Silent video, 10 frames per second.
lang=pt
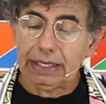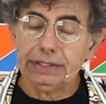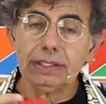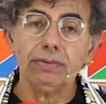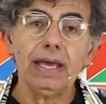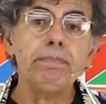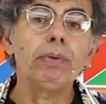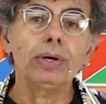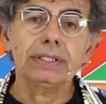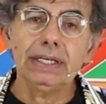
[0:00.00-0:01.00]
Então é
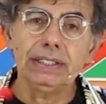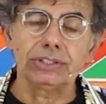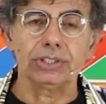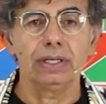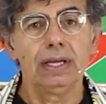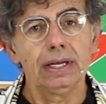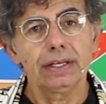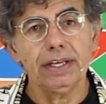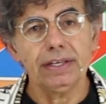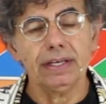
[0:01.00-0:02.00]
importante
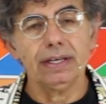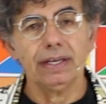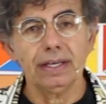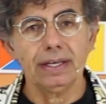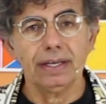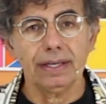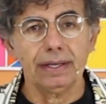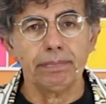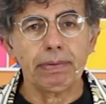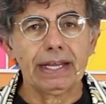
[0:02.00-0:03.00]
que é,
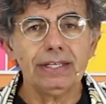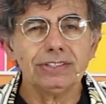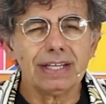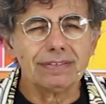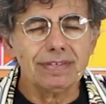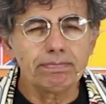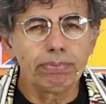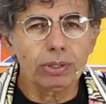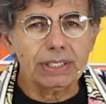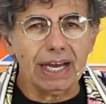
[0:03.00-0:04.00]
é, para quem está assim
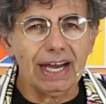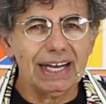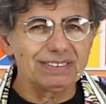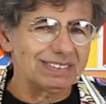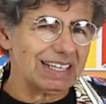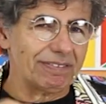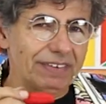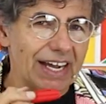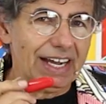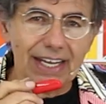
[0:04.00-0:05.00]
bloqueado,
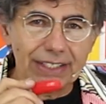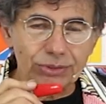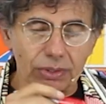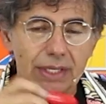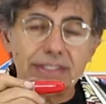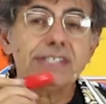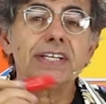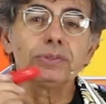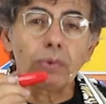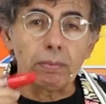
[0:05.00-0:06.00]
travado,
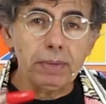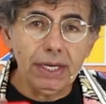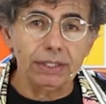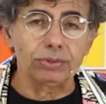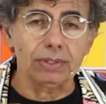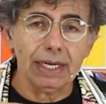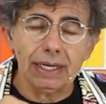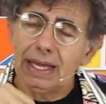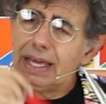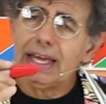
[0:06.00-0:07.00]
desenhando com medo,
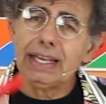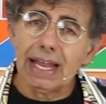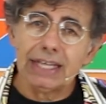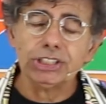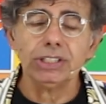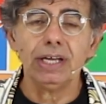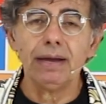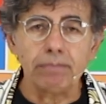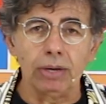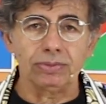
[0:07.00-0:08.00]
né? Relaxe
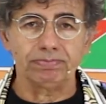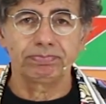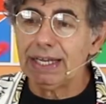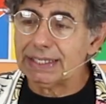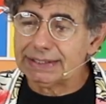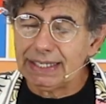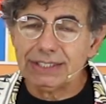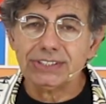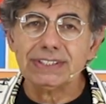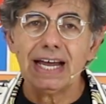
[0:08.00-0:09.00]
a mão e ela tem
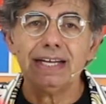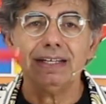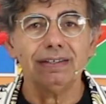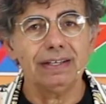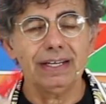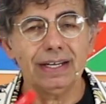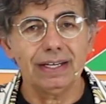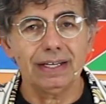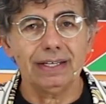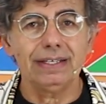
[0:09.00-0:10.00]
que estar
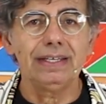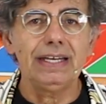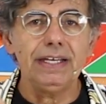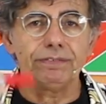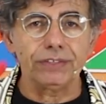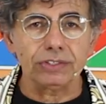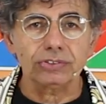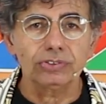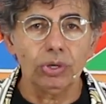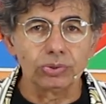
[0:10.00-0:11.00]
é, livre,
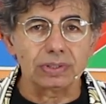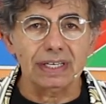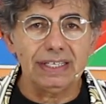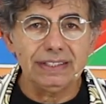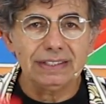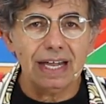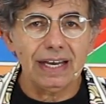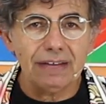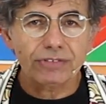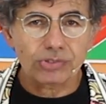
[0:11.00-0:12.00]
solta, linda,
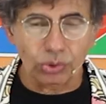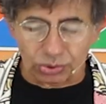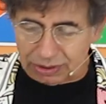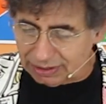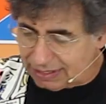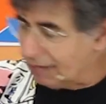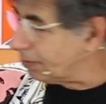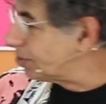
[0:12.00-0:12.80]
leve, solta, tá?